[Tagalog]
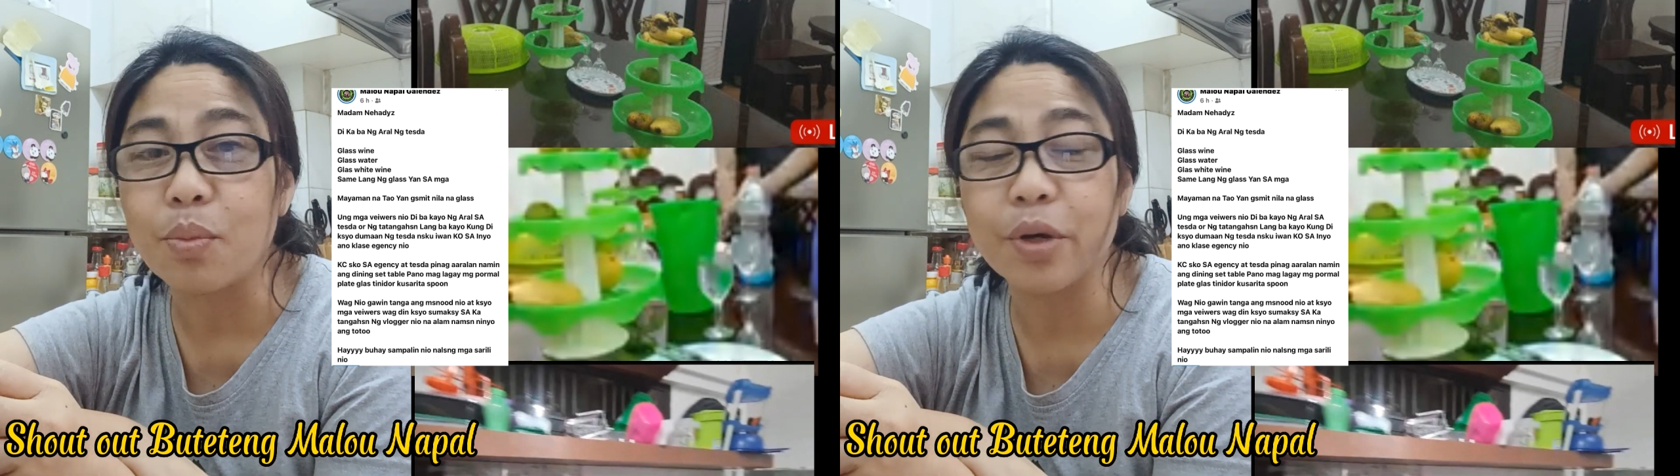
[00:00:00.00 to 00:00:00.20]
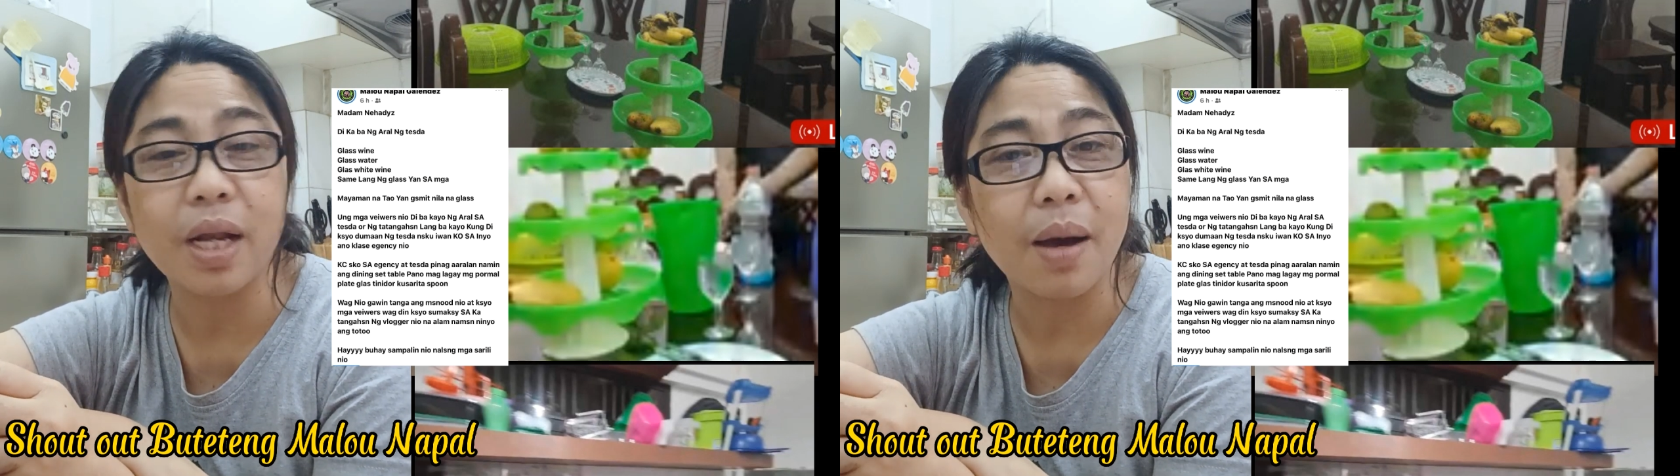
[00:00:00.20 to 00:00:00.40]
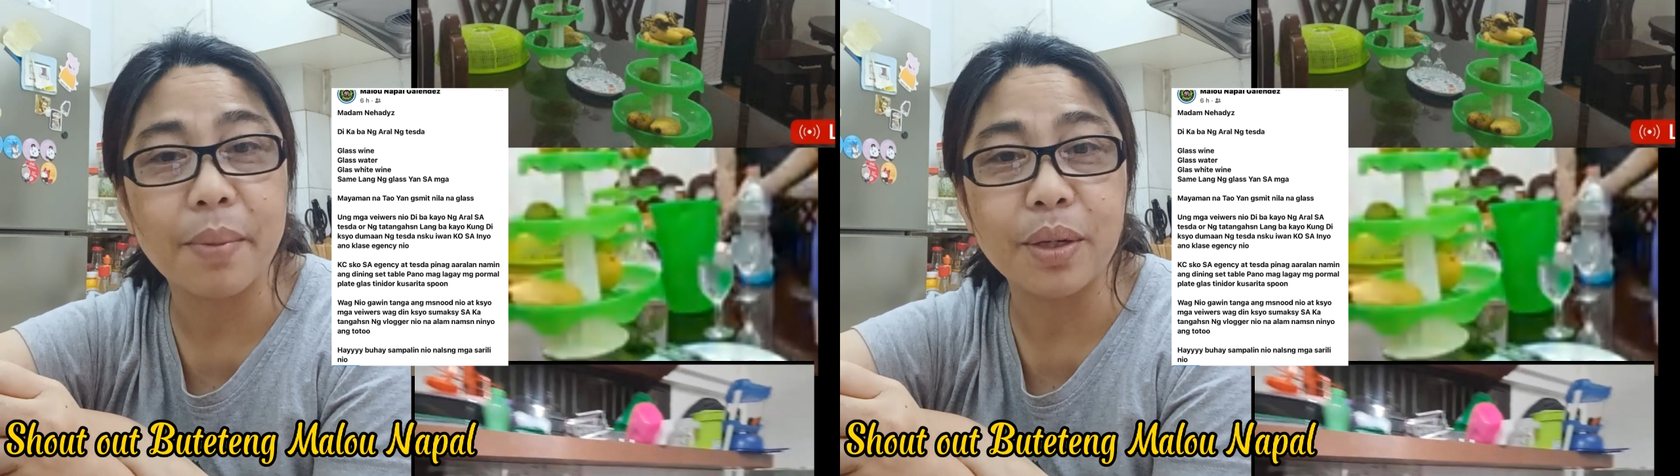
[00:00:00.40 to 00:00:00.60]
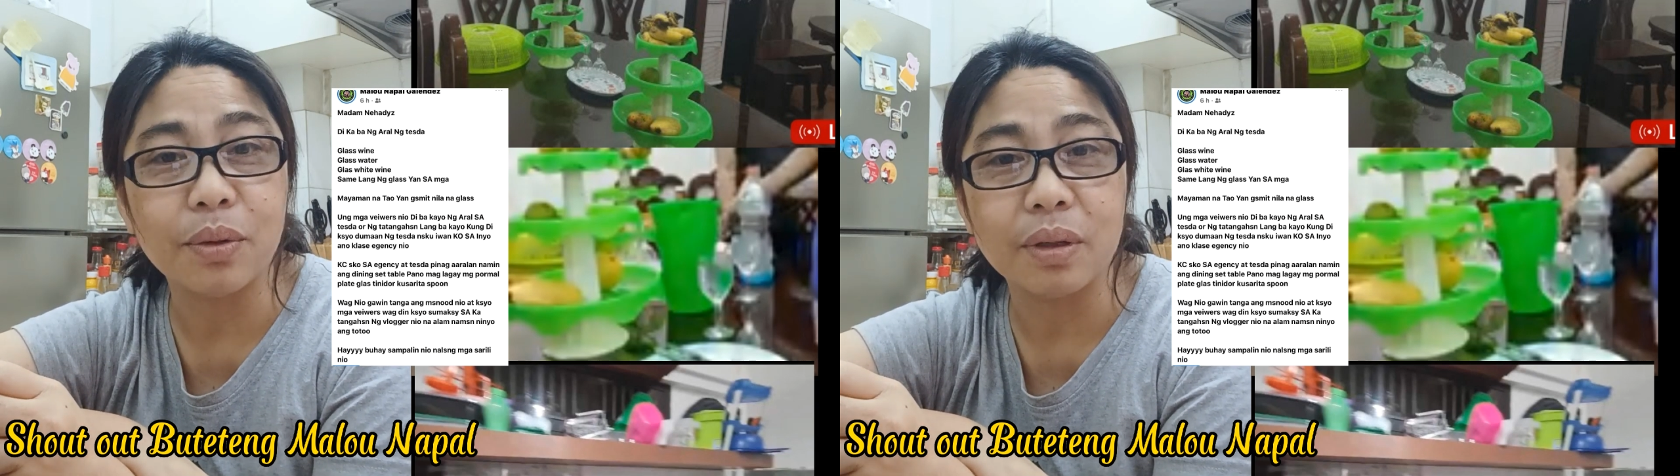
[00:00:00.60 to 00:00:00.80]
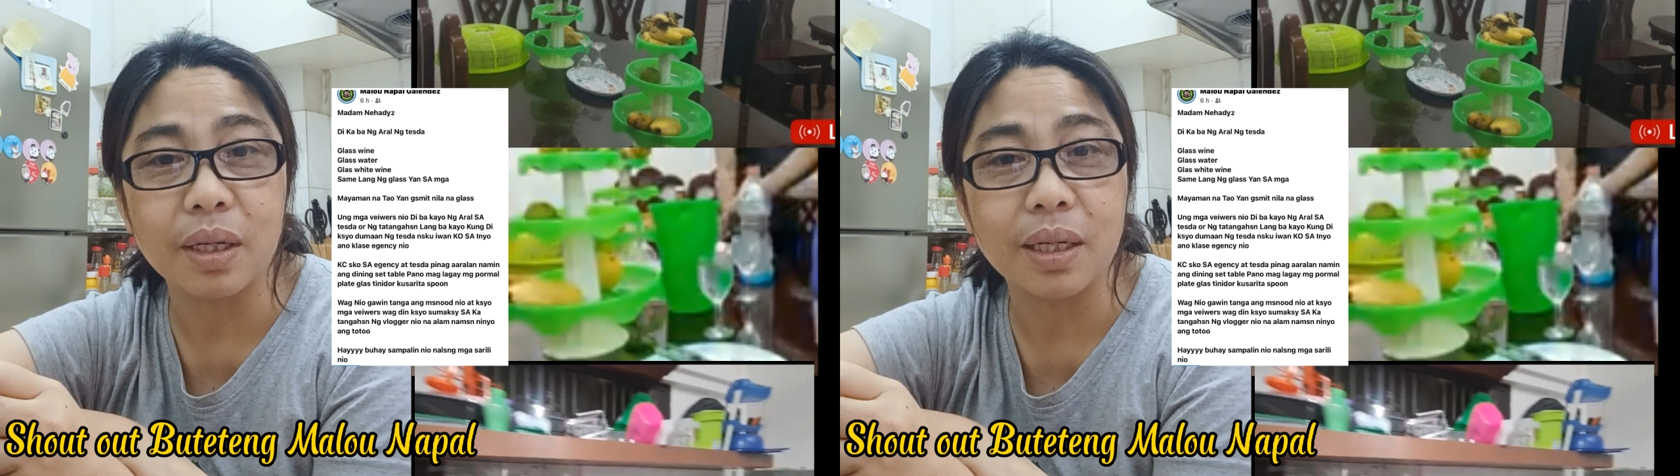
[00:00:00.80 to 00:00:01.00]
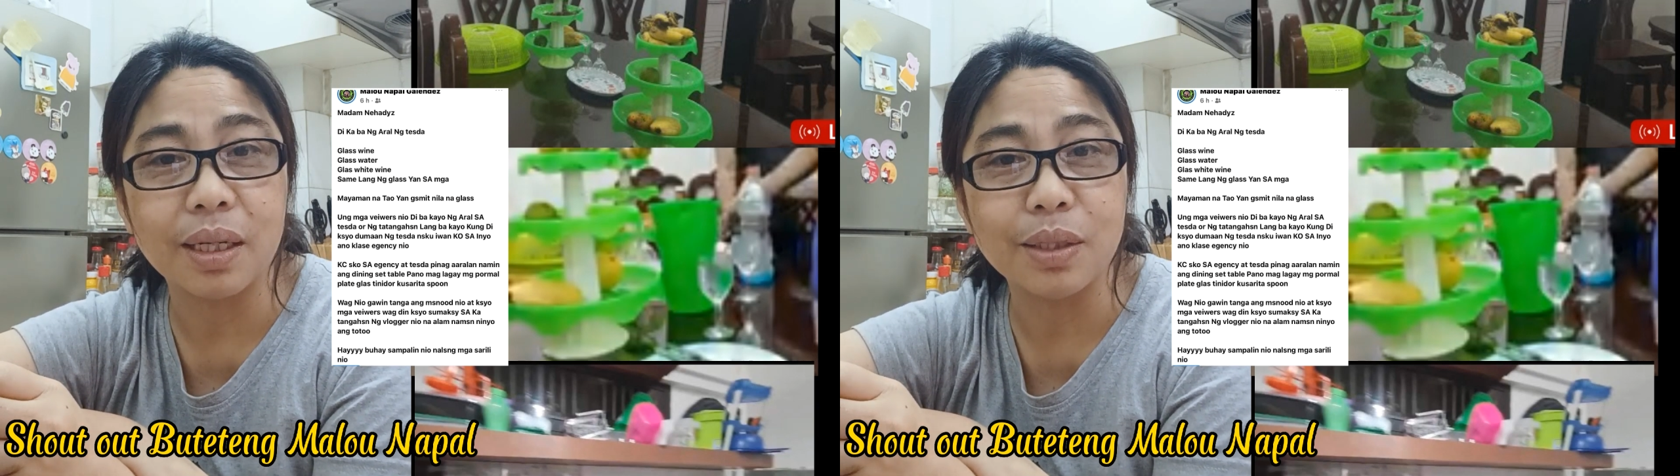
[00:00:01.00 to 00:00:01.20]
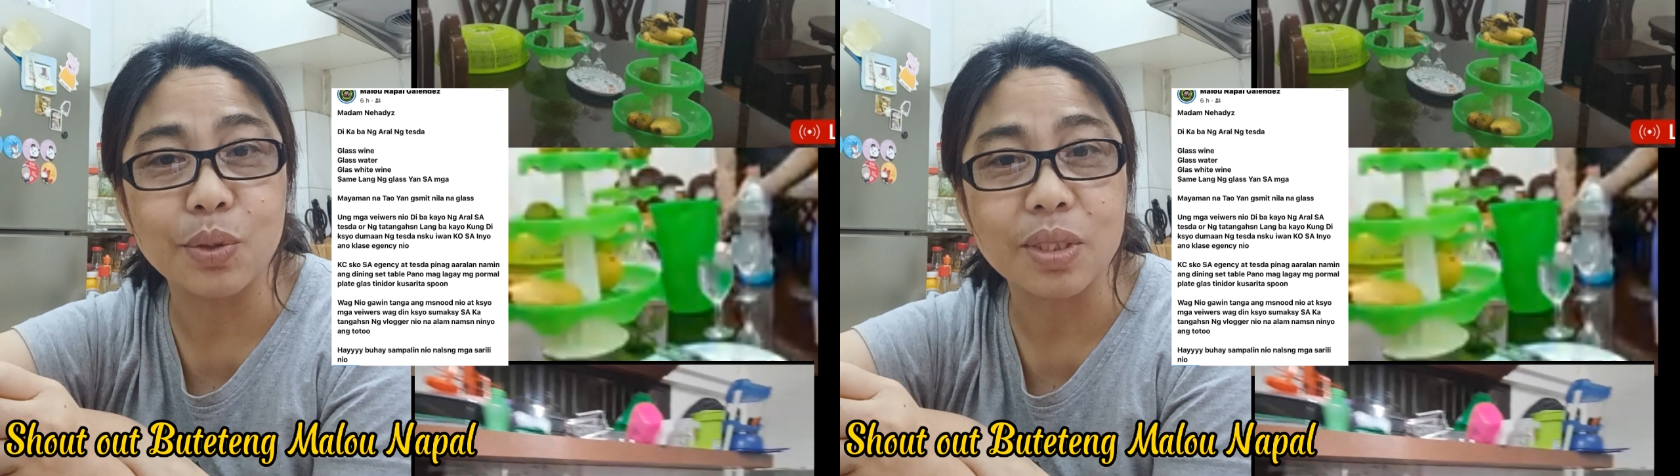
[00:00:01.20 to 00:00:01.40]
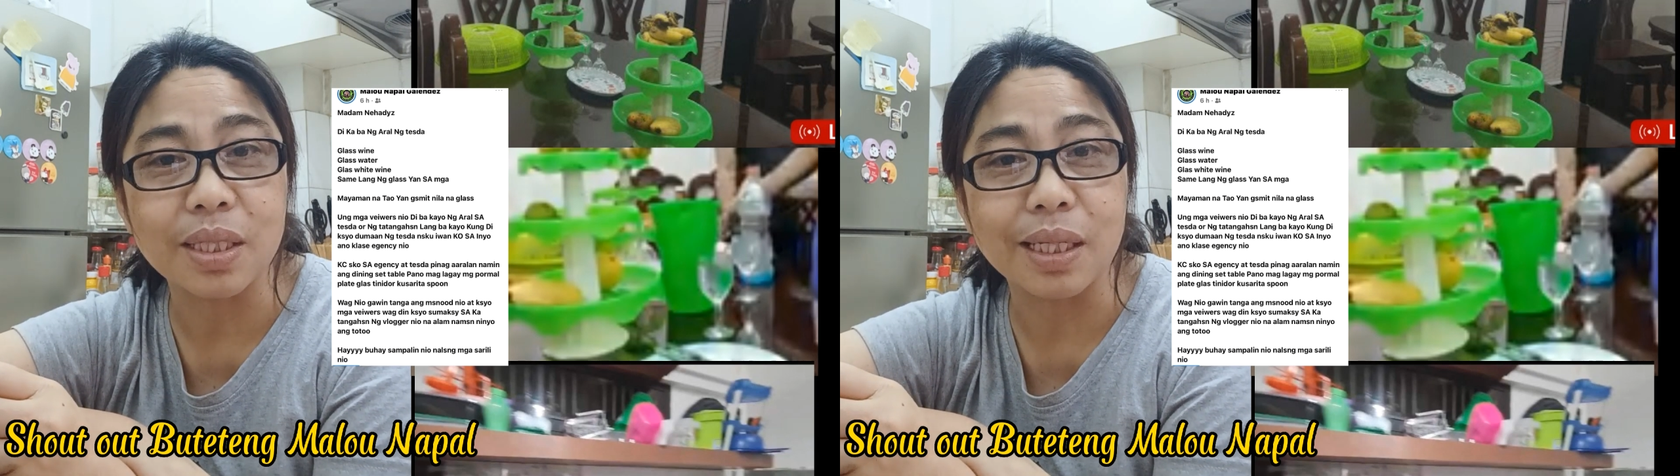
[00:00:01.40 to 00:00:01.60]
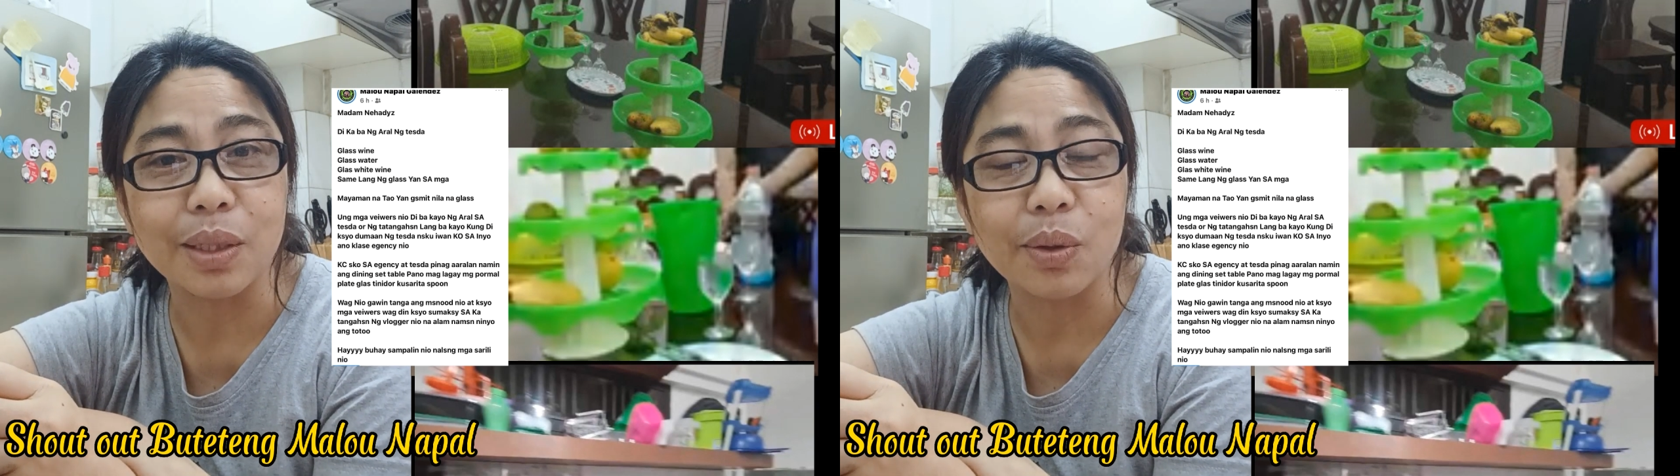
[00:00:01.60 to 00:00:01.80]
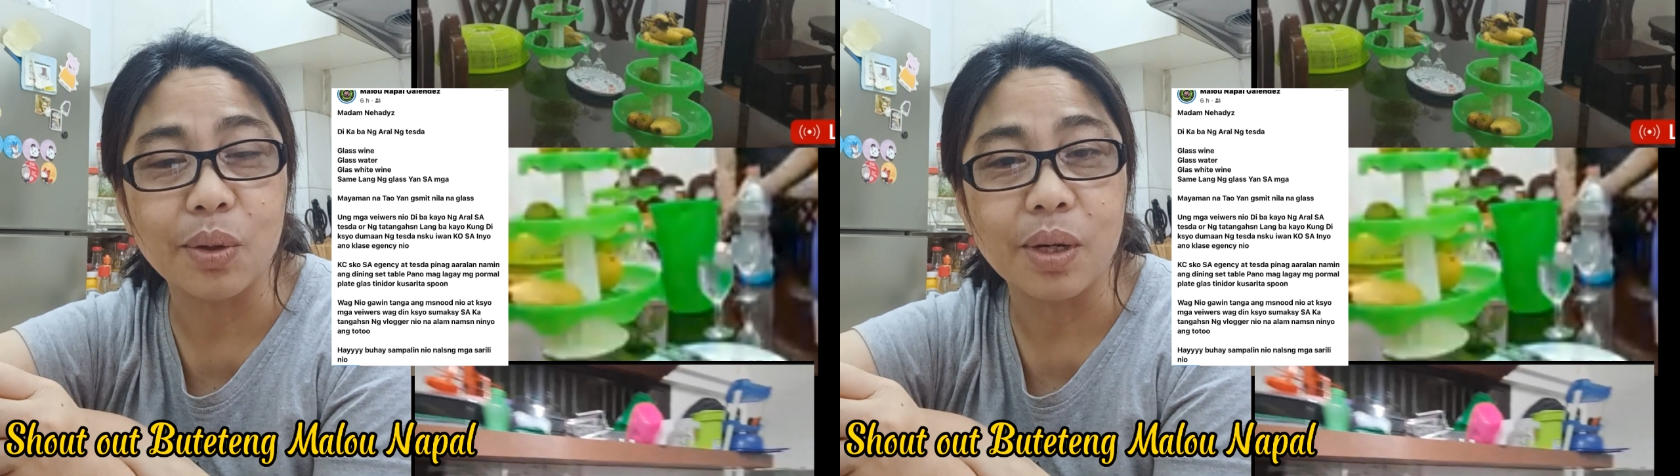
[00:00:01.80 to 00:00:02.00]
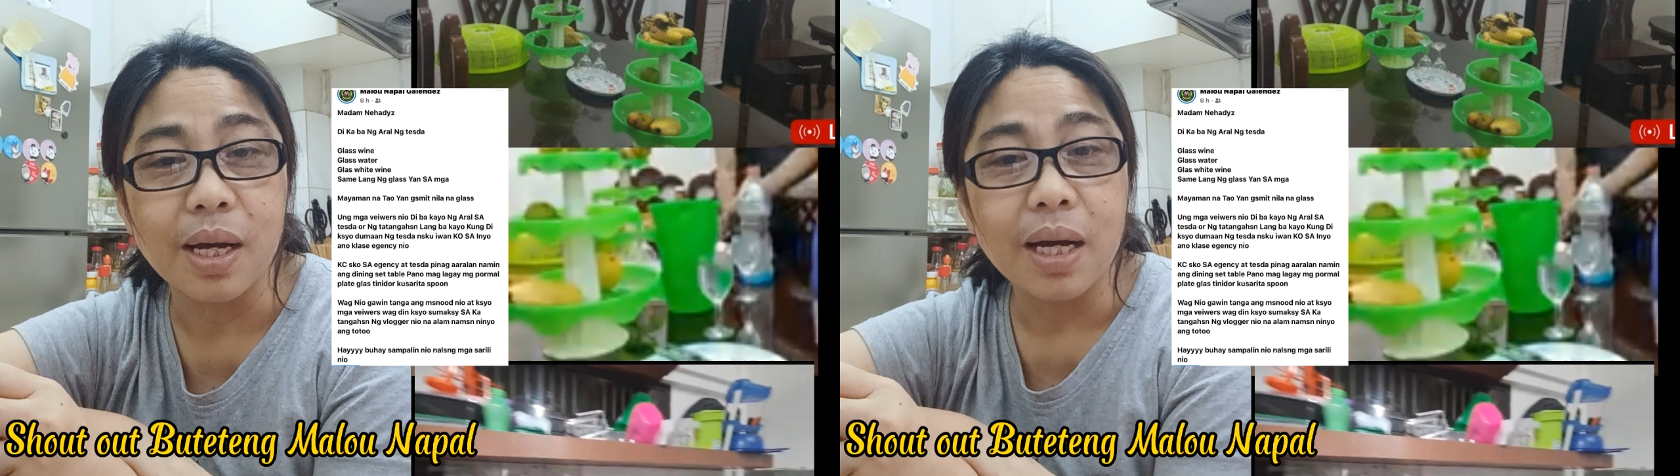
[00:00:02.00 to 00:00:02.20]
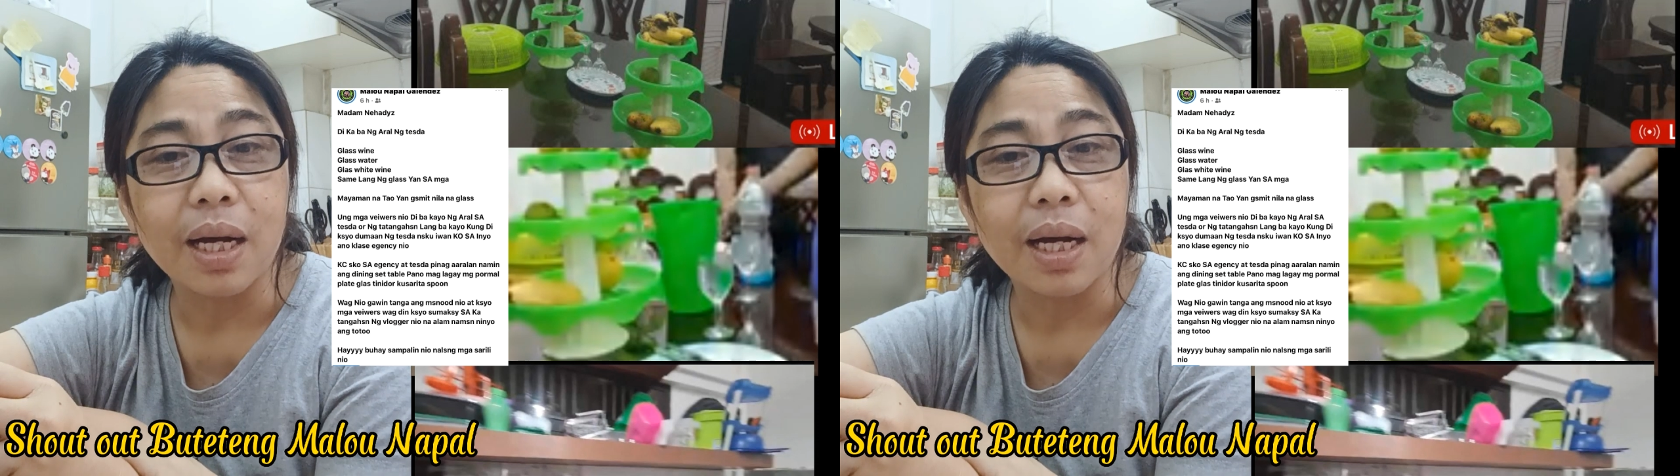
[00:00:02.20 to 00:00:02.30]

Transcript: Huwag so, mong idama yung uh, Diyos dito.